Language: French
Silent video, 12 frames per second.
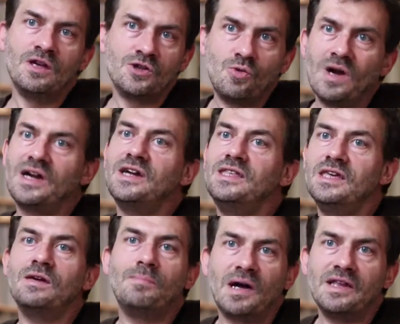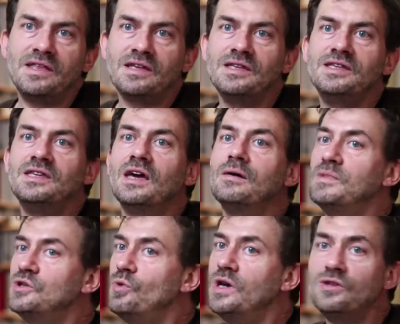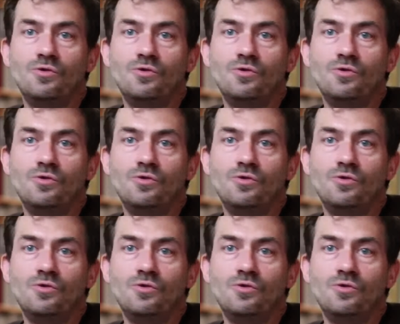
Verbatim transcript: soit critique par les techniciens, mais soit